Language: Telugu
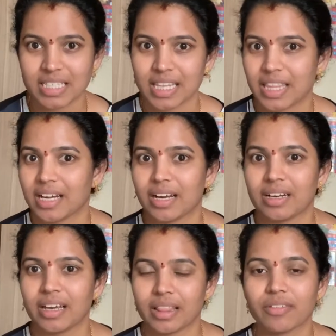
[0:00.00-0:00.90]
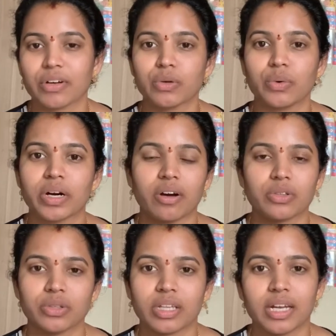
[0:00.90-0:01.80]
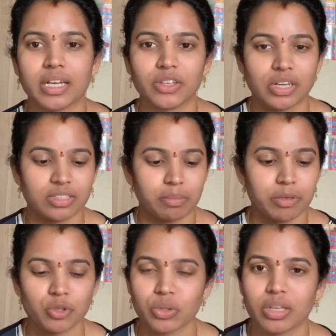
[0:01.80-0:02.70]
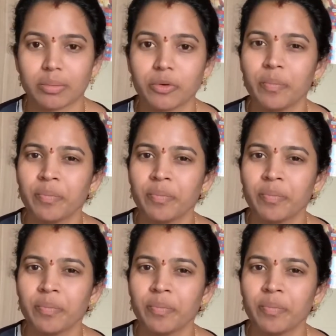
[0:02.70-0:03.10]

చేద్దాం కానీ ఎంతవరకు వర్క్ అవుతుంది లేదో అని చెప్పి చూద్దాము